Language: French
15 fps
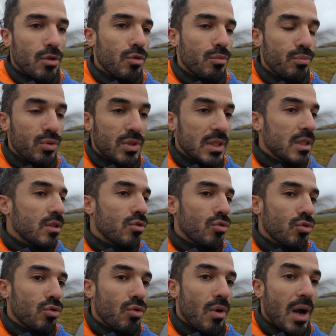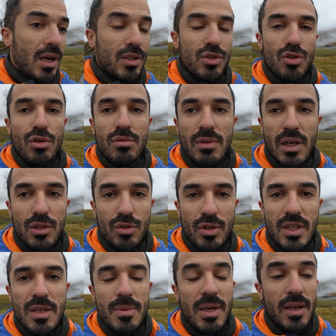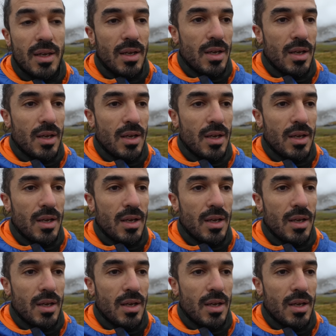euh, petite action, entre guillemets,